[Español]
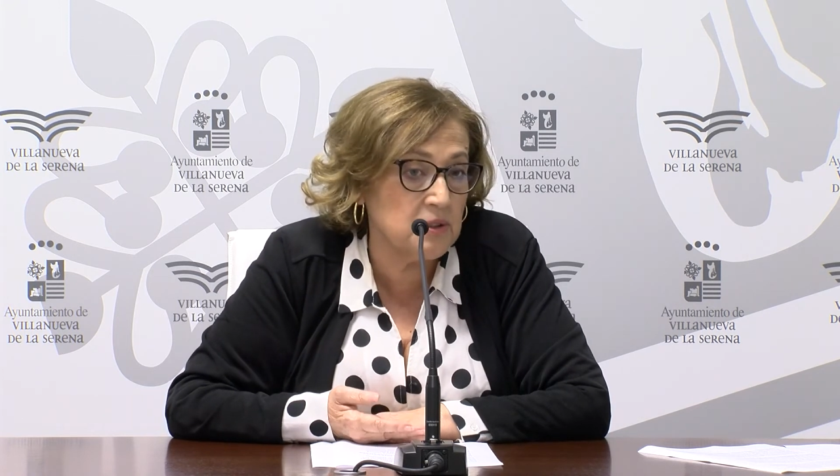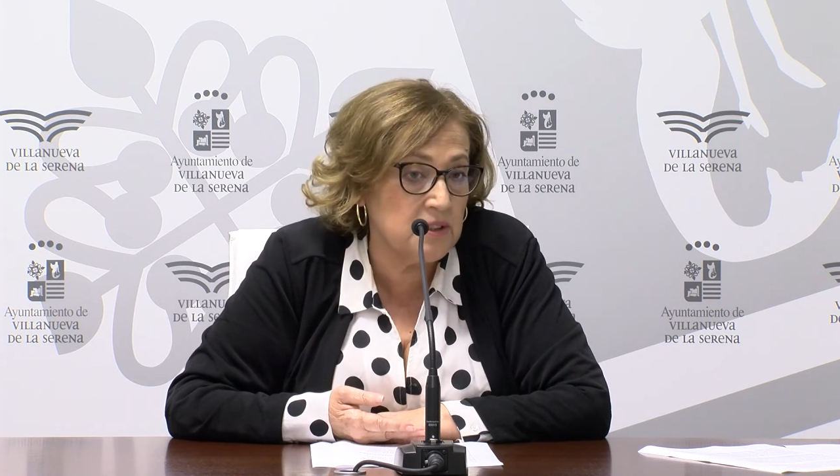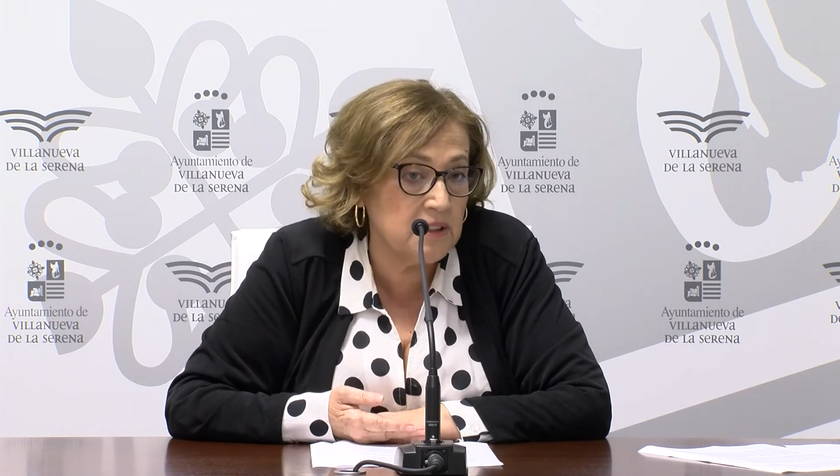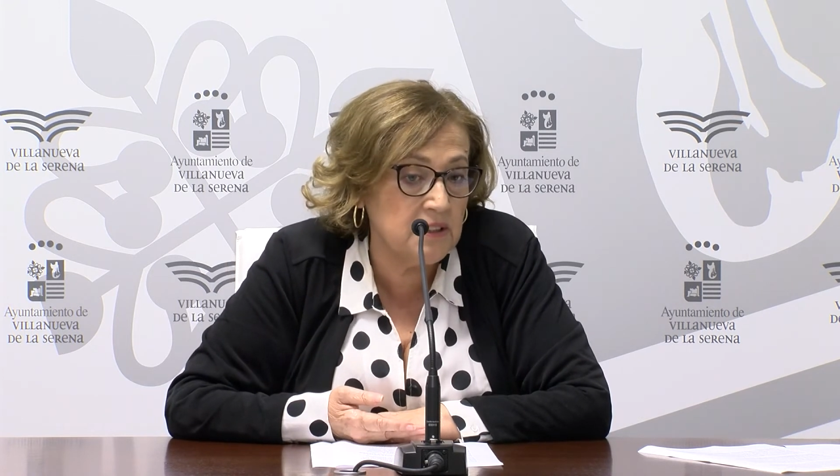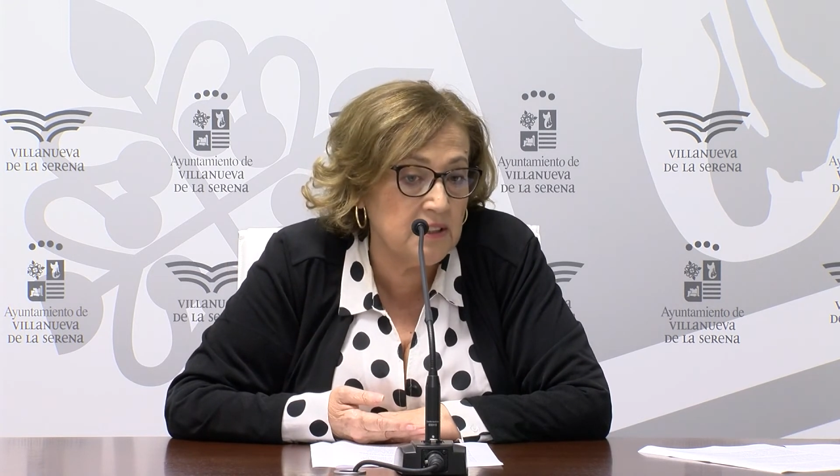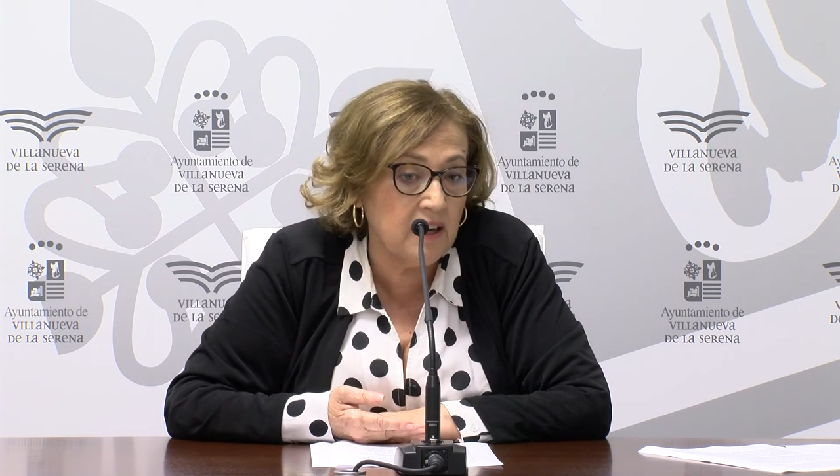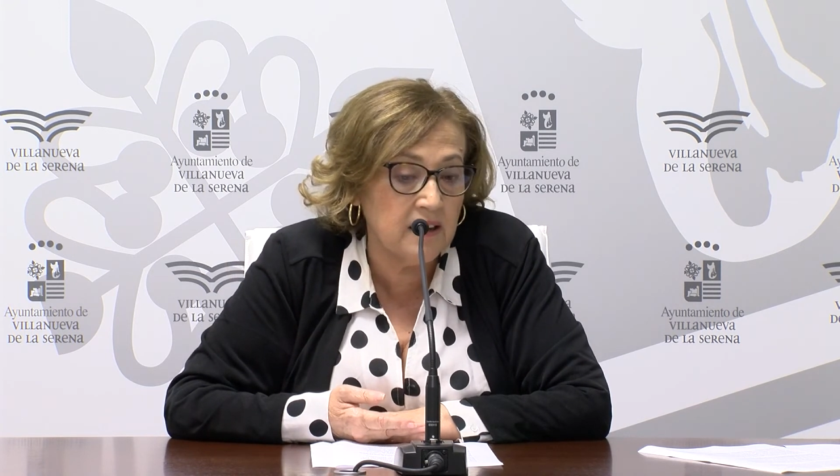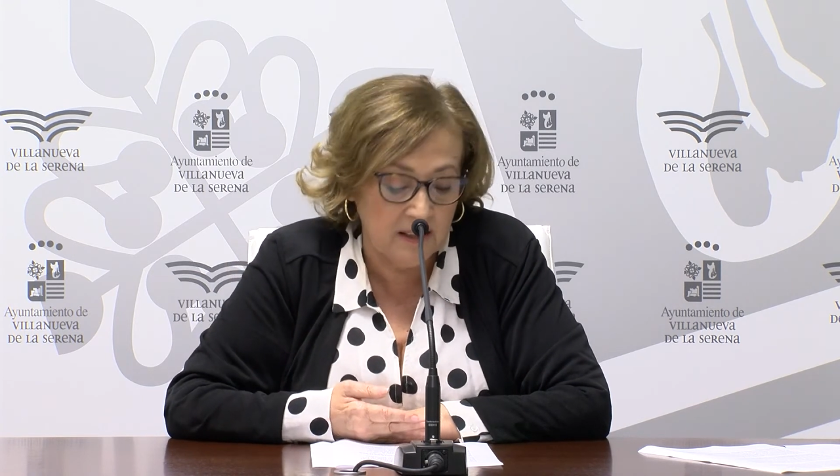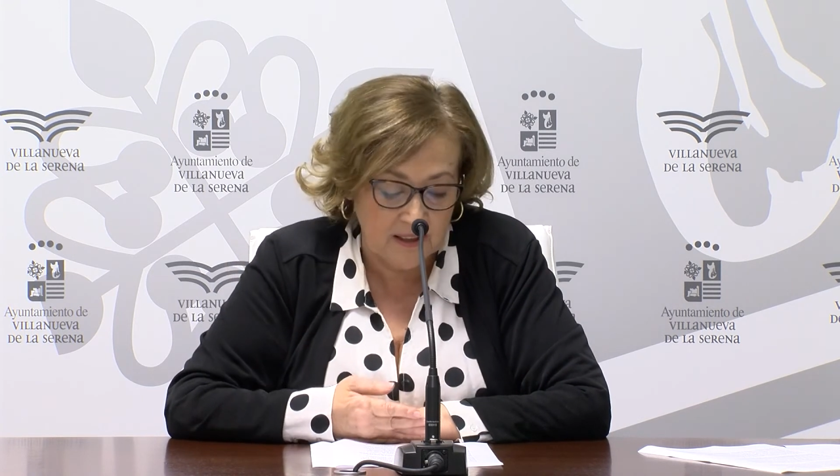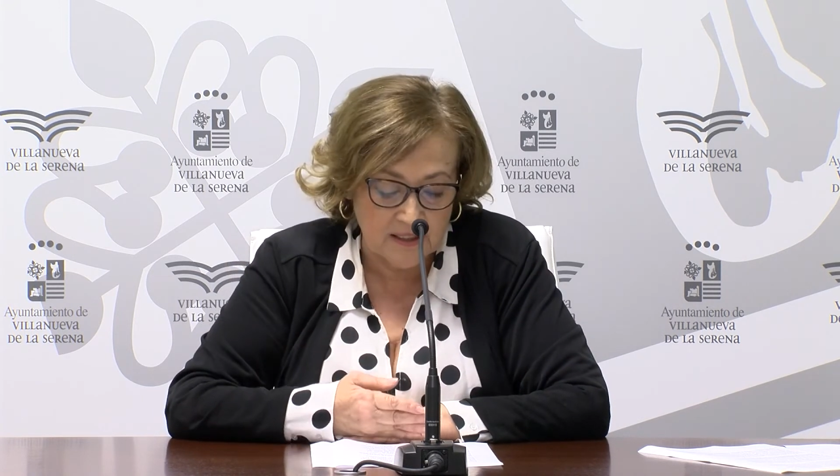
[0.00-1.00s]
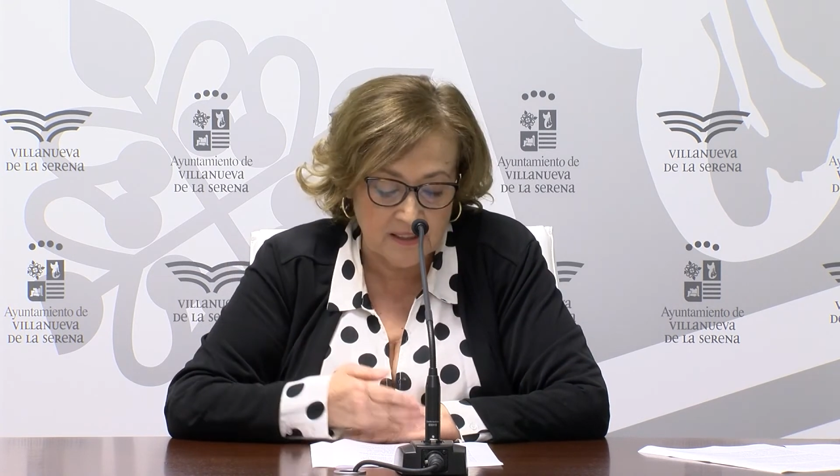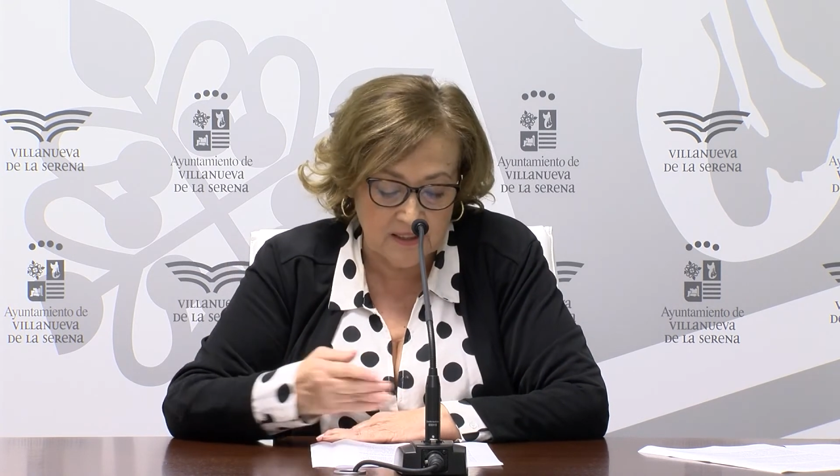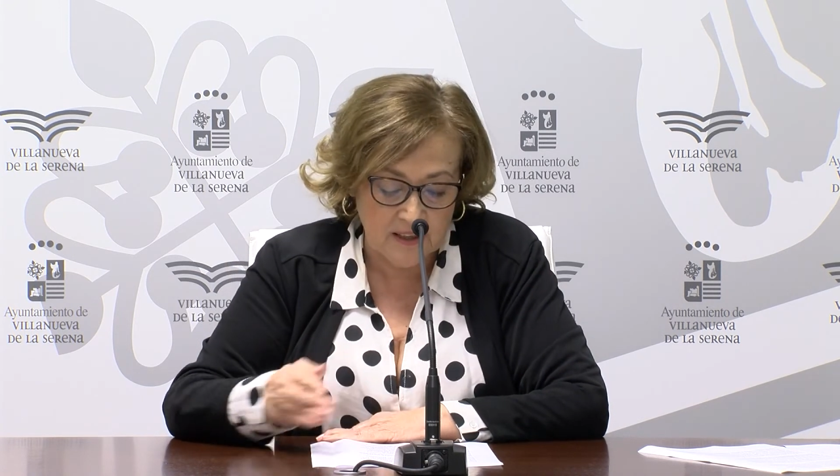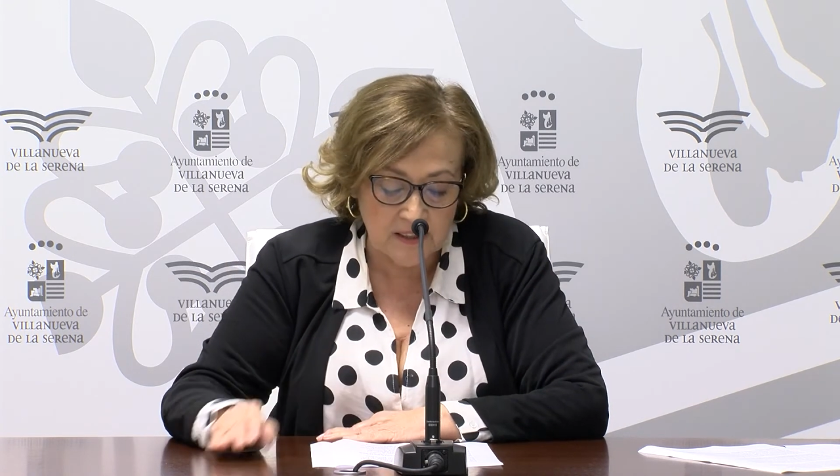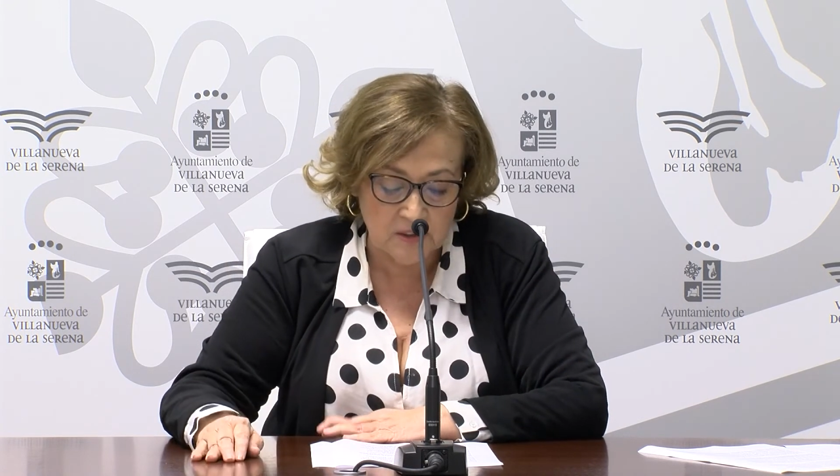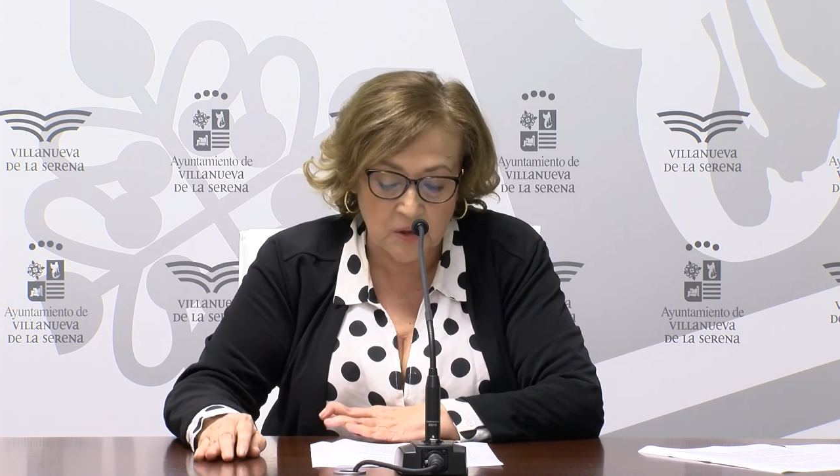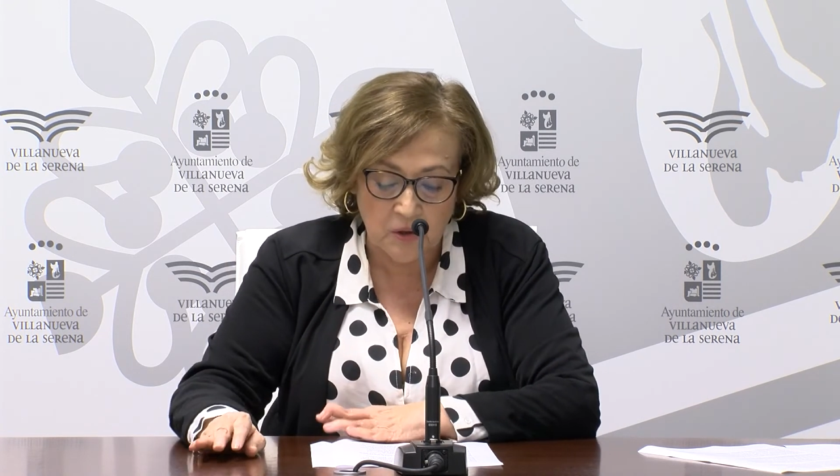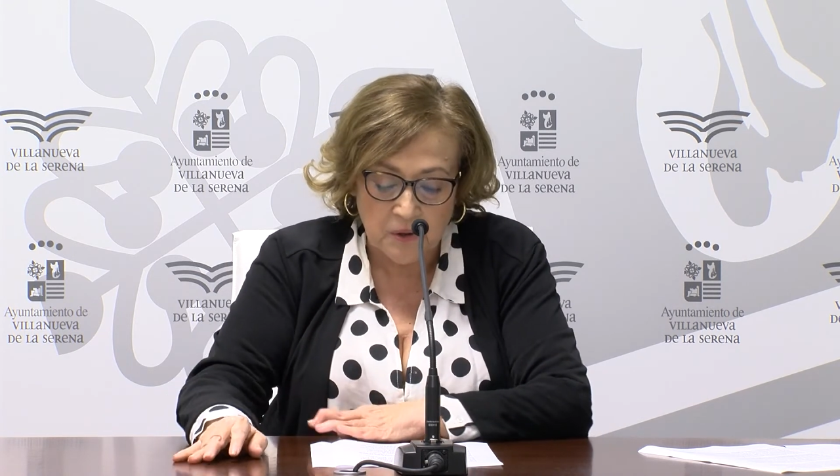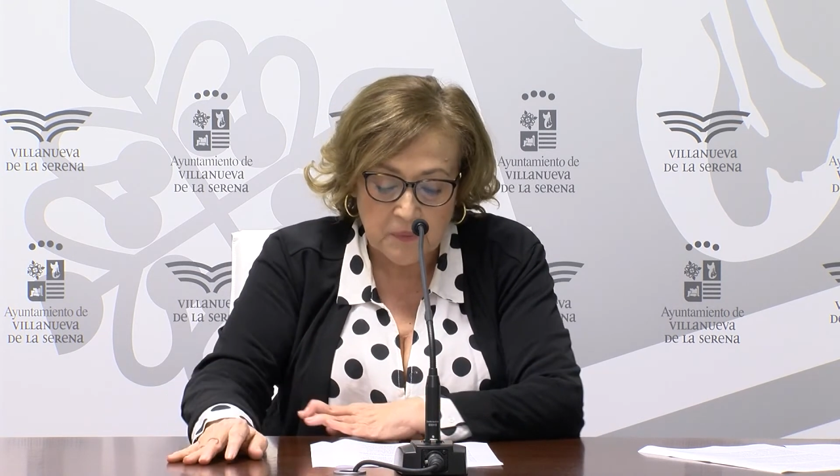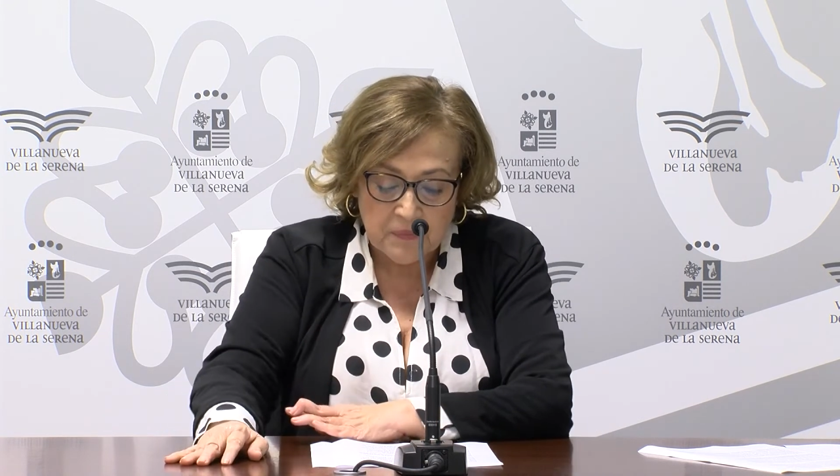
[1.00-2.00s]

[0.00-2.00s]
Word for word: tortilla, el calle teatro,